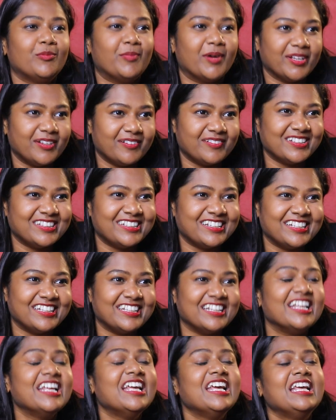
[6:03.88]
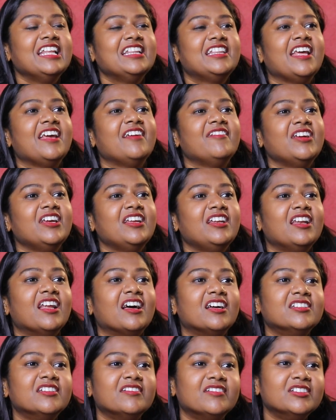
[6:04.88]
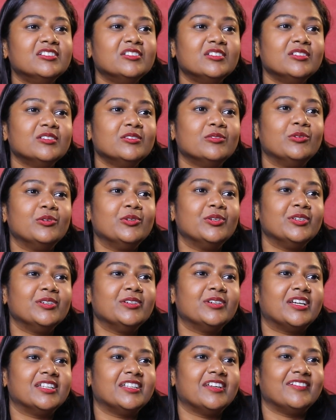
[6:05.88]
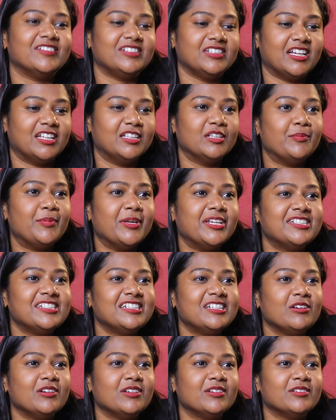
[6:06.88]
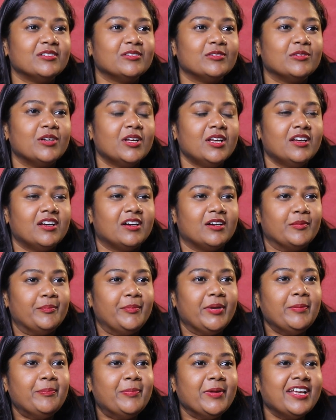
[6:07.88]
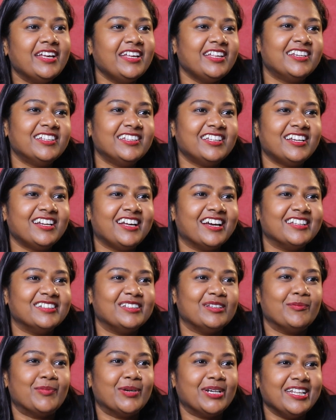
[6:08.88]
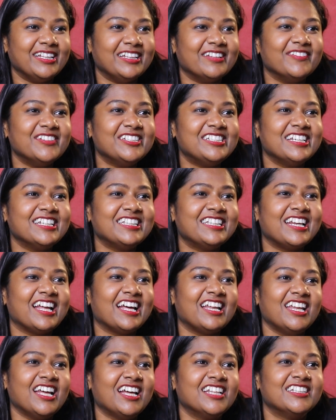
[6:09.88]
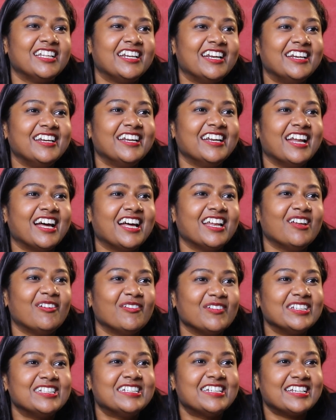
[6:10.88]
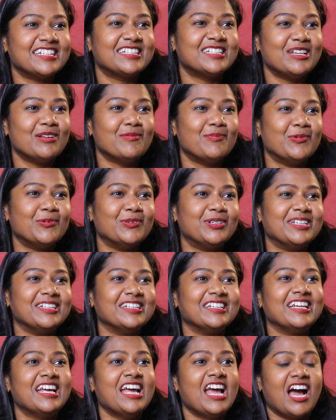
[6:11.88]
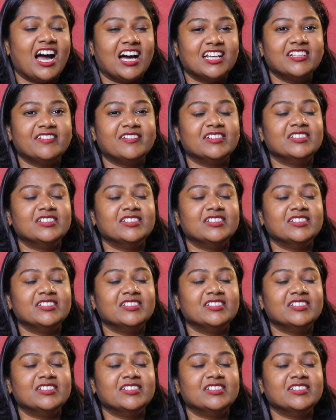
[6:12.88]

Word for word: ஒரு பயம் வந்துருது தேவையில்லாத வந்து ஒரு அதாவது அந்த பேஷண்ட்டுக்கு பிபியே இருந்திருக்காது பட் இந்த விஷயத்தினால அந்த ரெண்டு நாள் அவங்க ஸ்ட்ரெஸ்ல போட்டு அதை